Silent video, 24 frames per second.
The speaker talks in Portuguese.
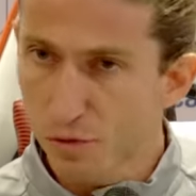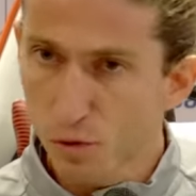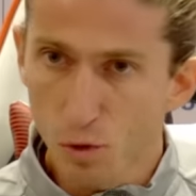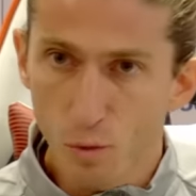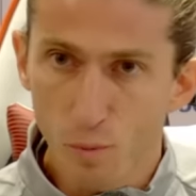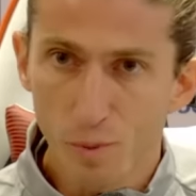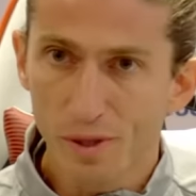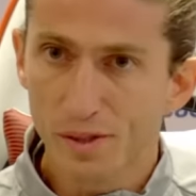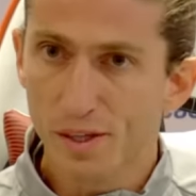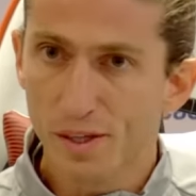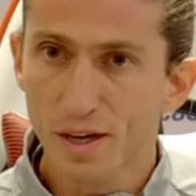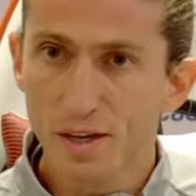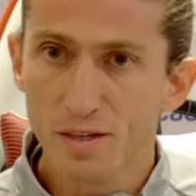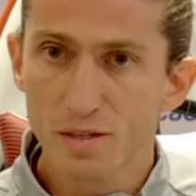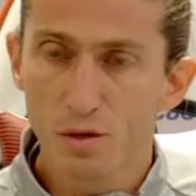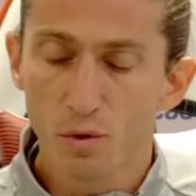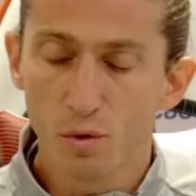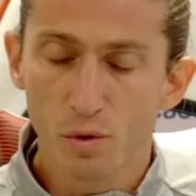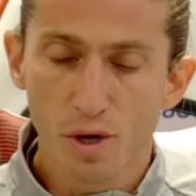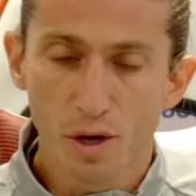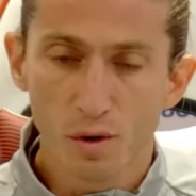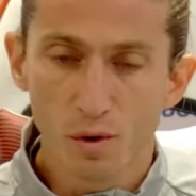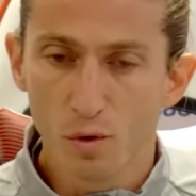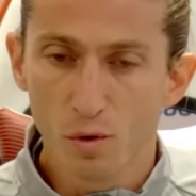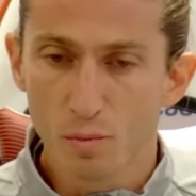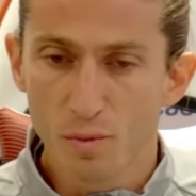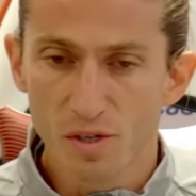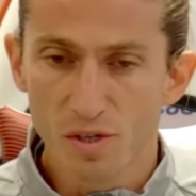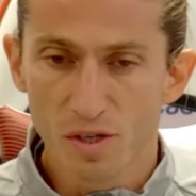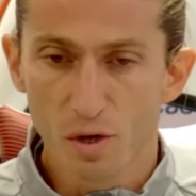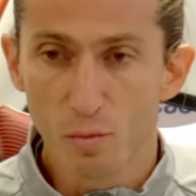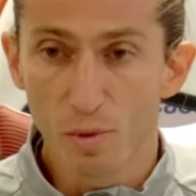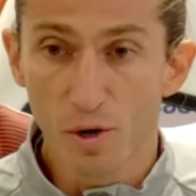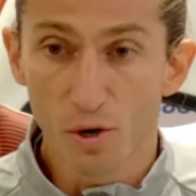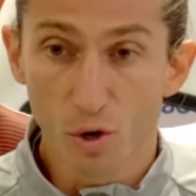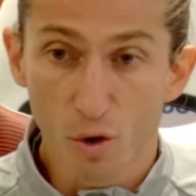ficou para trás e eu quero
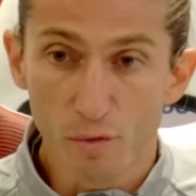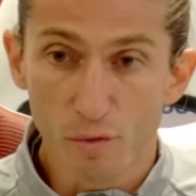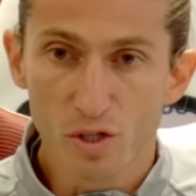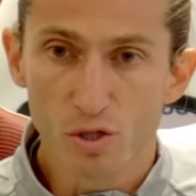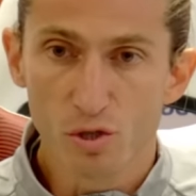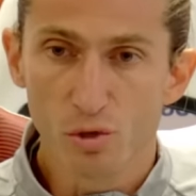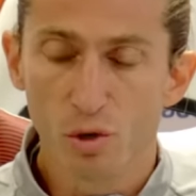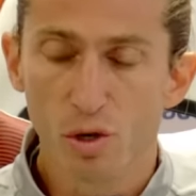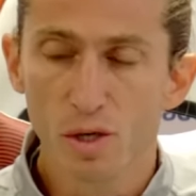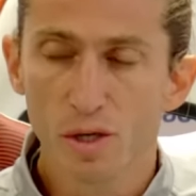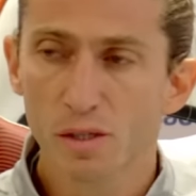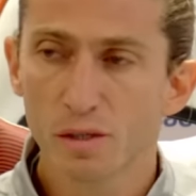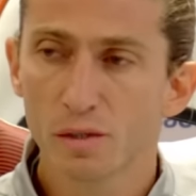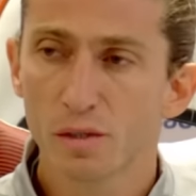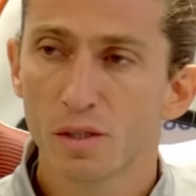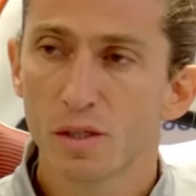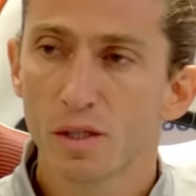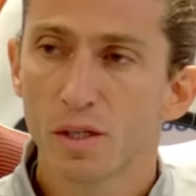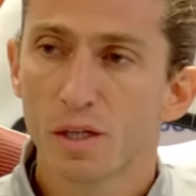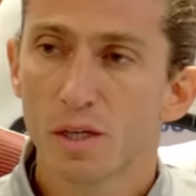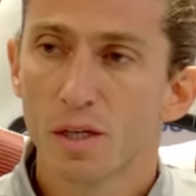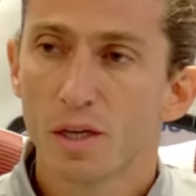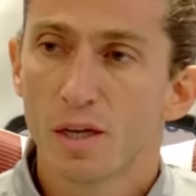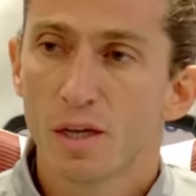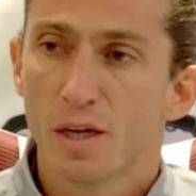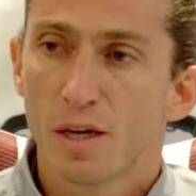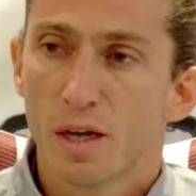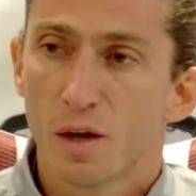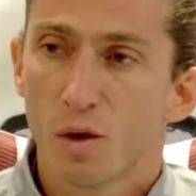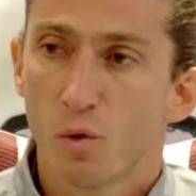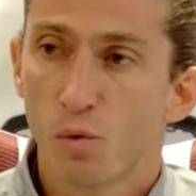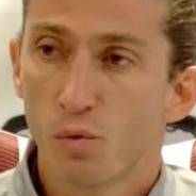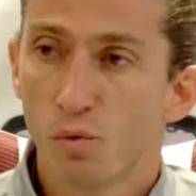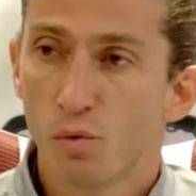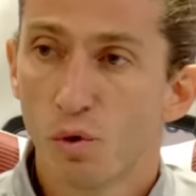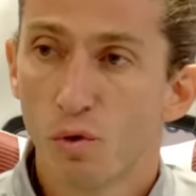começar uma nova história
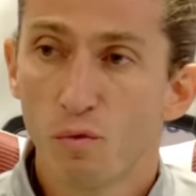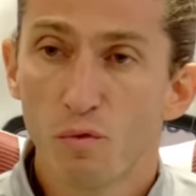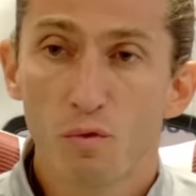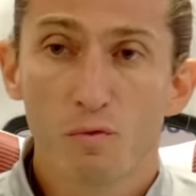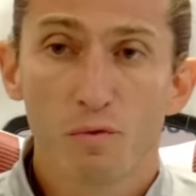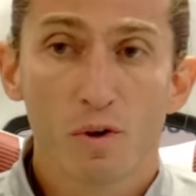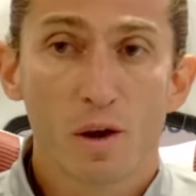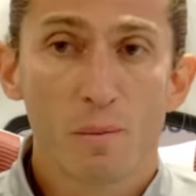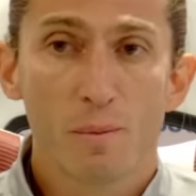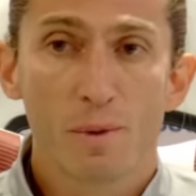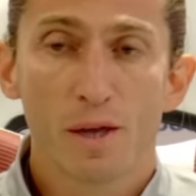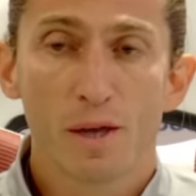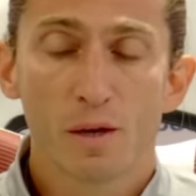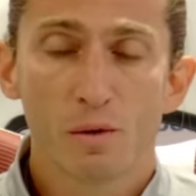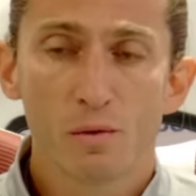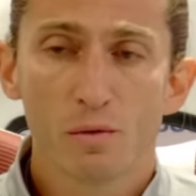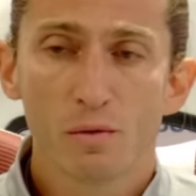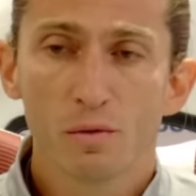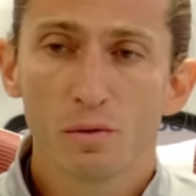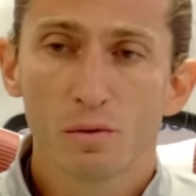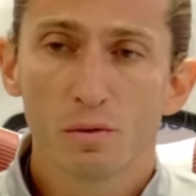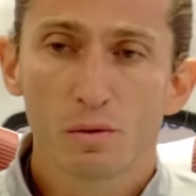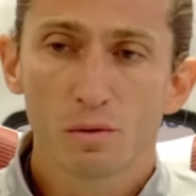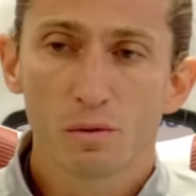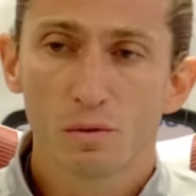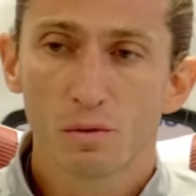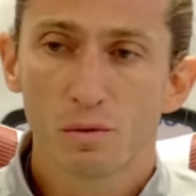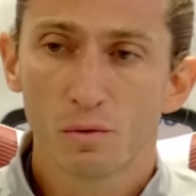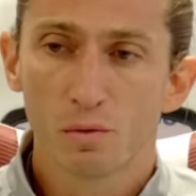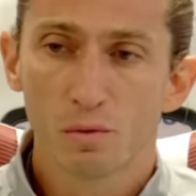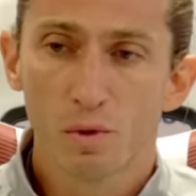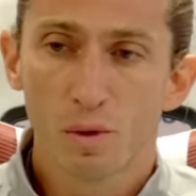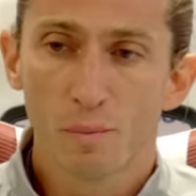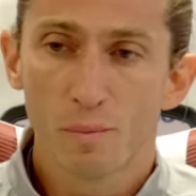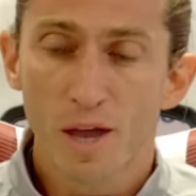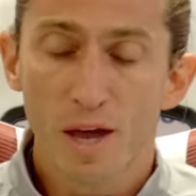um novo Flamengo
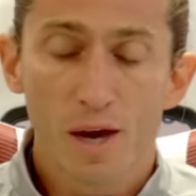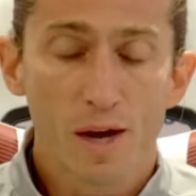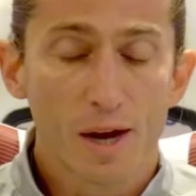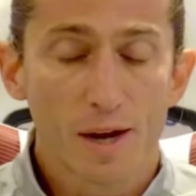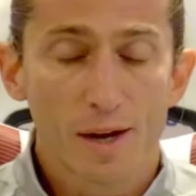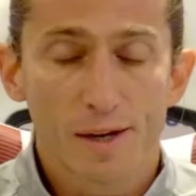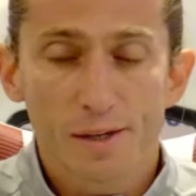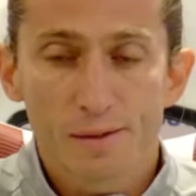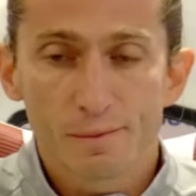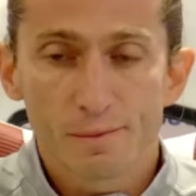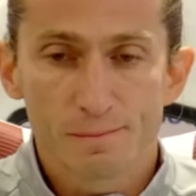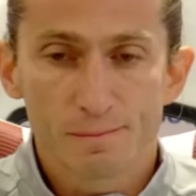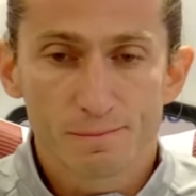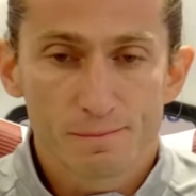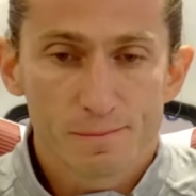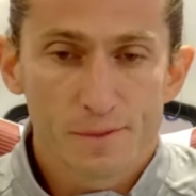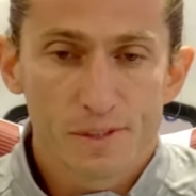com a minha cara.